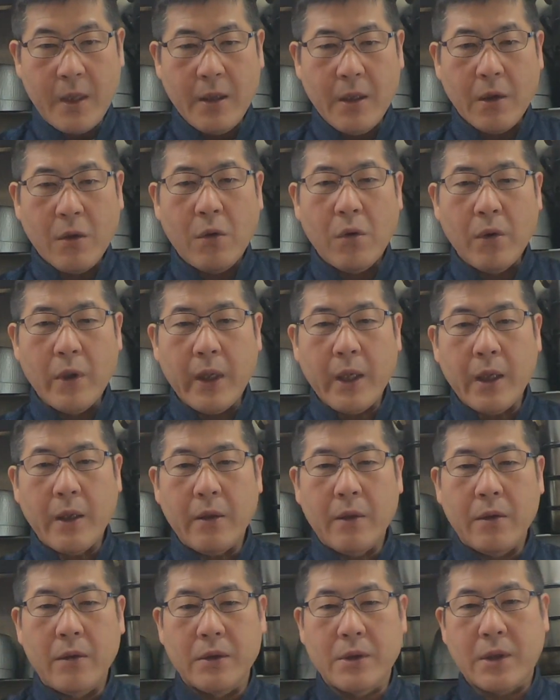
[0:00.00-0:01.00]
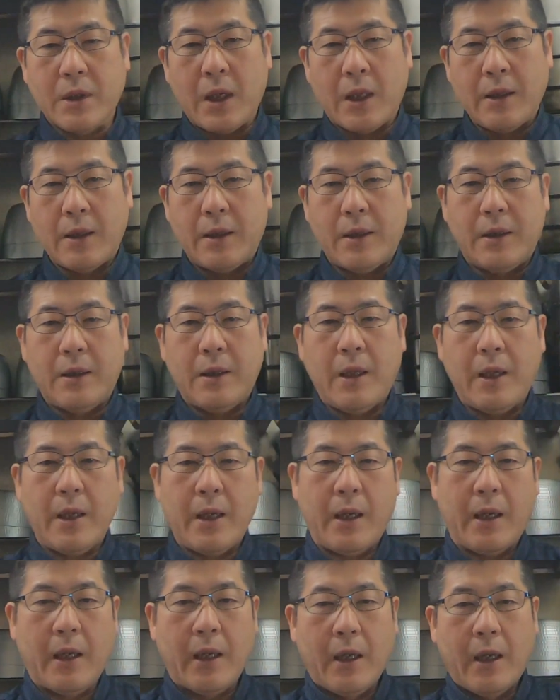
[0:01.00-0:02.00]
でこれを使っ
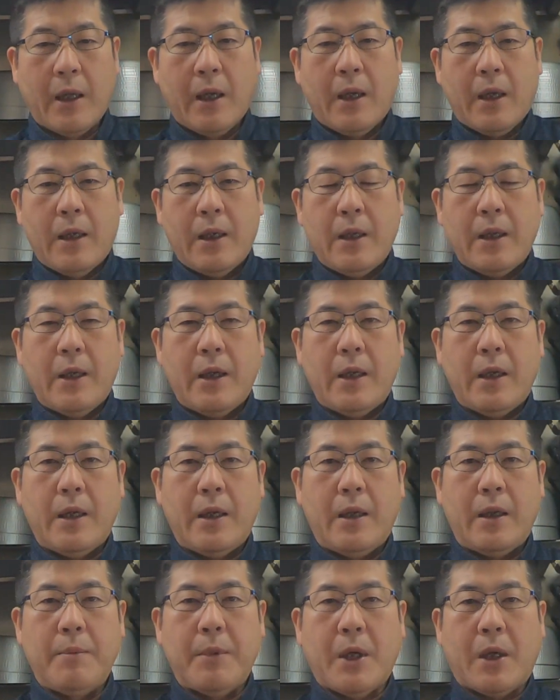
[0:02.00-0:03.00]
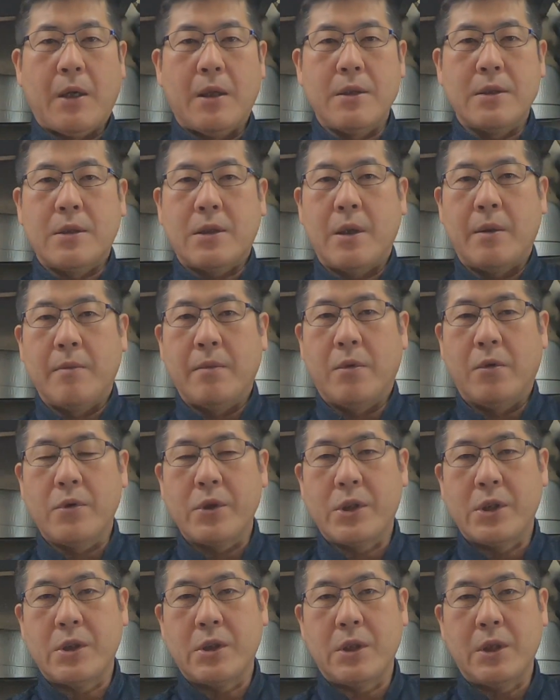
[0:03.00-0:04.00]
て、えー、まあ、感染防
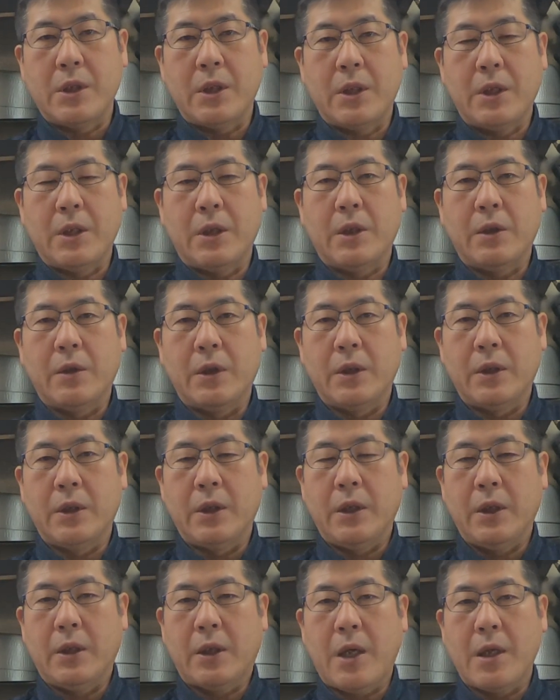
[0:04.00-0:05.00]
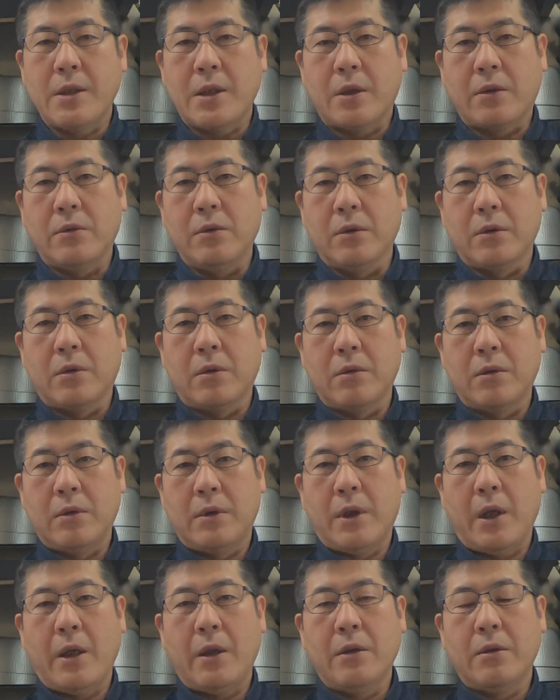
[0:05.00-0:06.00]
止対策をとっ
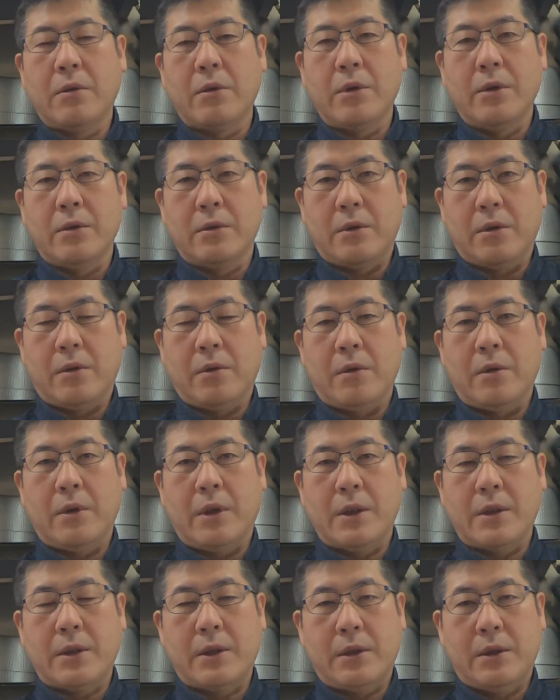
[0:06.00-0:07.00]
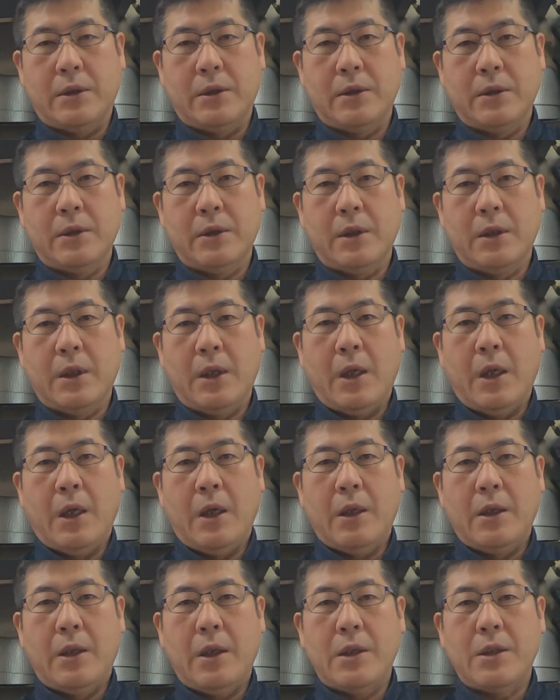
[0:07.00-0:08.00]
ているというところです。
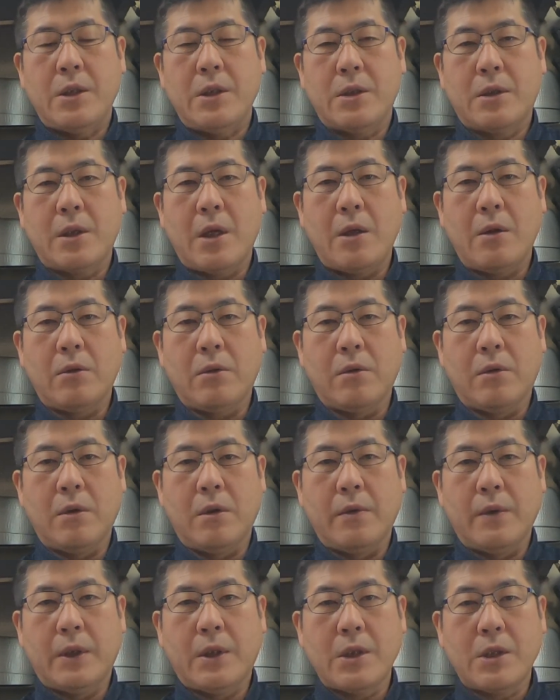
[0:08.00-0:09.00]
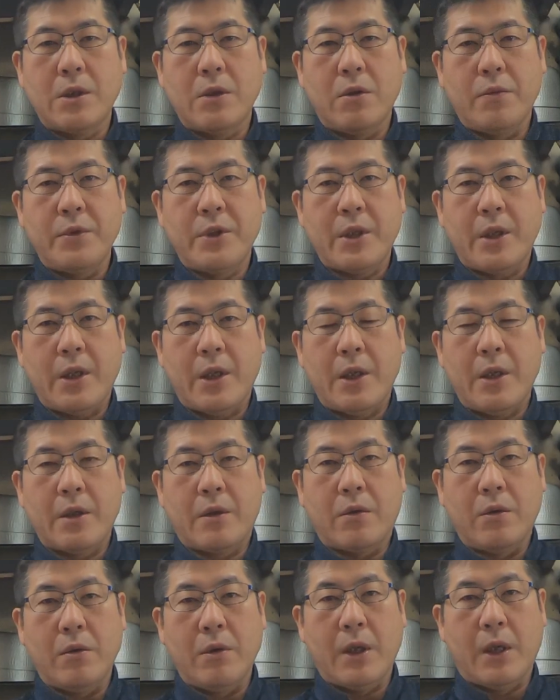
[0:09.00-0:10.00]
で実際のところ私のお店で
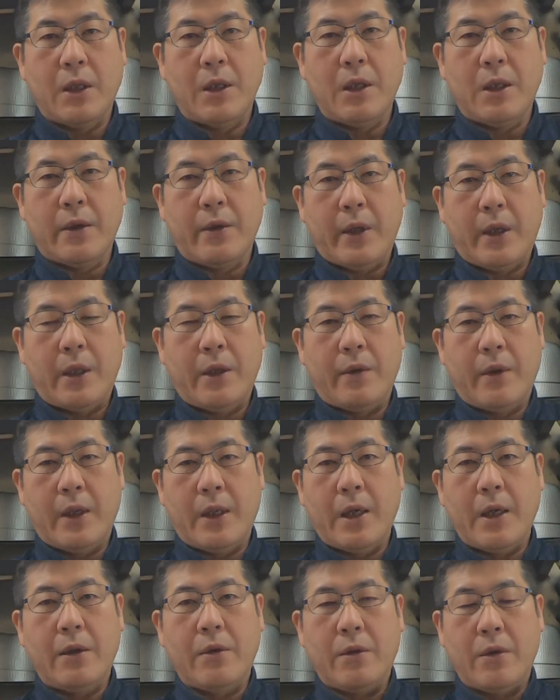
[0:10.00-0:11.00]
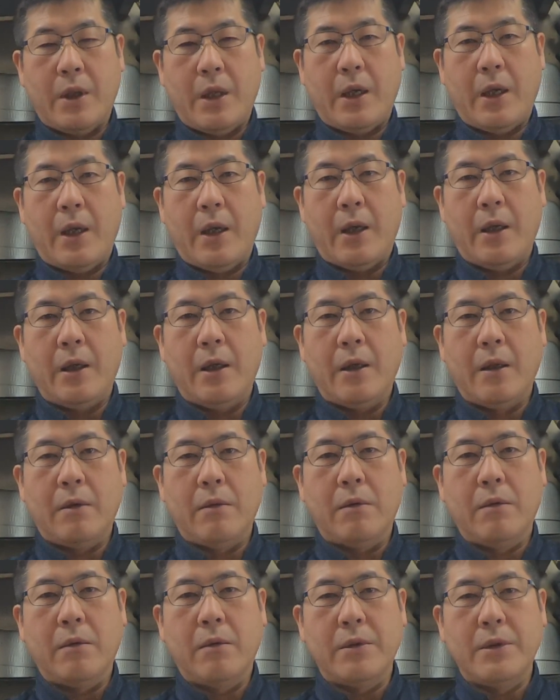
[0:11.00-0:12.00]
コロナが出たわけではないので
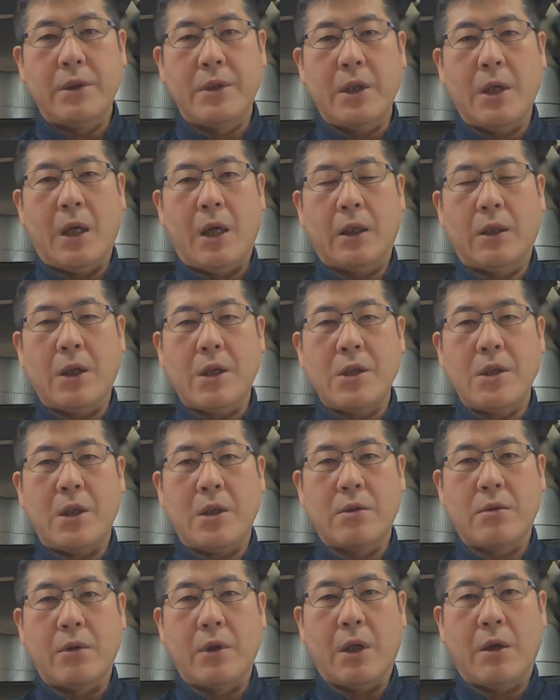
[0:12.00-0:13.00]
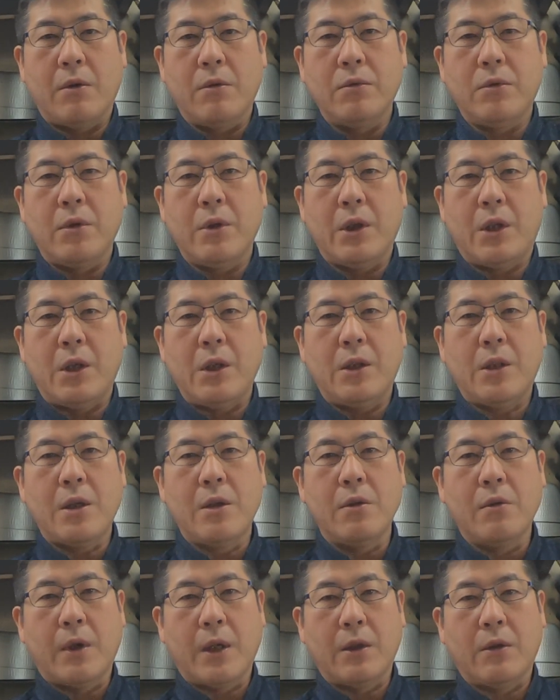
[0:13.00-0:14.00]
あのじゃあ果たしてそれが本当に効いて
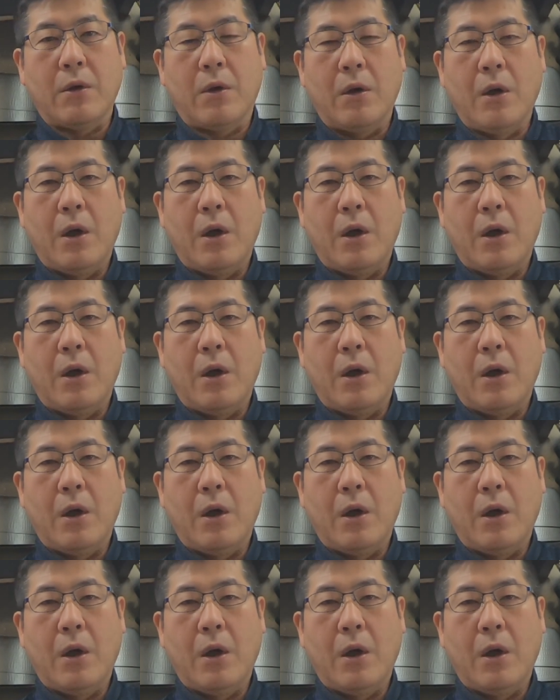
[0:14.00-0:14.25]
るのか